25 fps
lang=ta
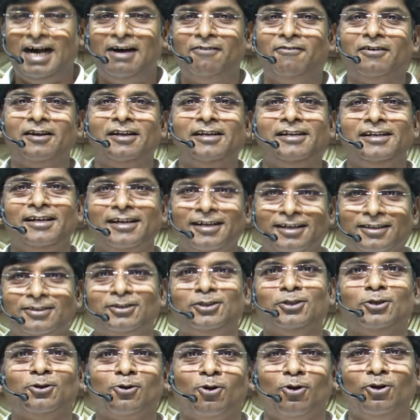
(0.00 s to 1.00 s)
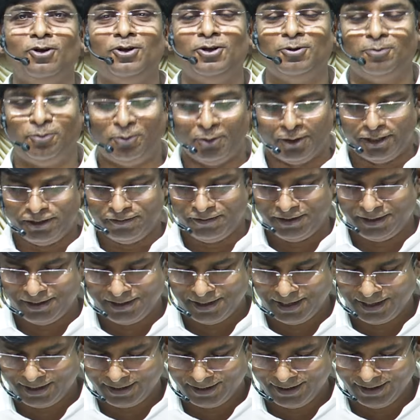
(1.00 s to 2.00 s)
அவரை எடுத்துக்கொண்டு
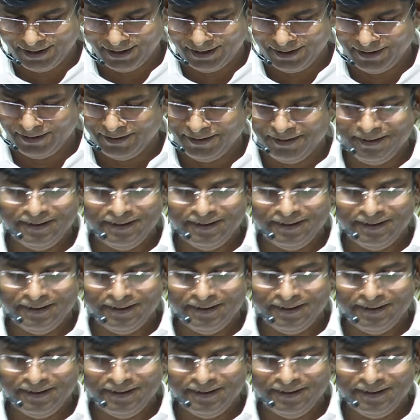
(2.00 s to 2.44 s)
போய்விட்டார்கள்